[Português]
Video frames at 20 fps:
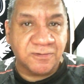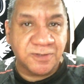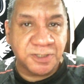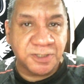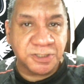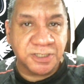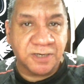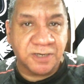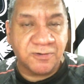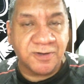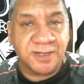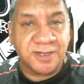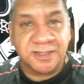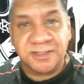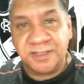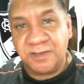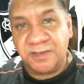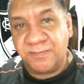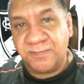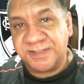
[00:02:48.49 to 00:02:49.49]
O Lisca agora
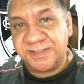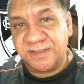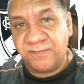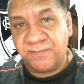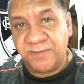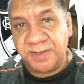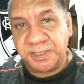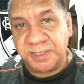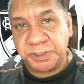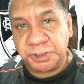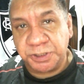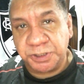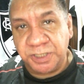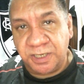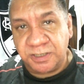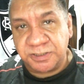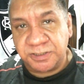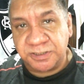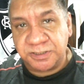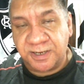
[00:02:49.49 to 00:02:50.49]
tem uma semana
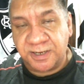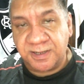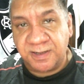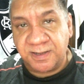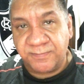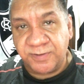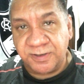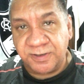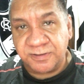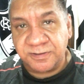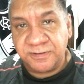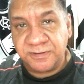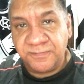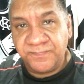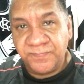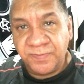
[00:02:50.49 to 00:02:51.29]
cheia de treinamento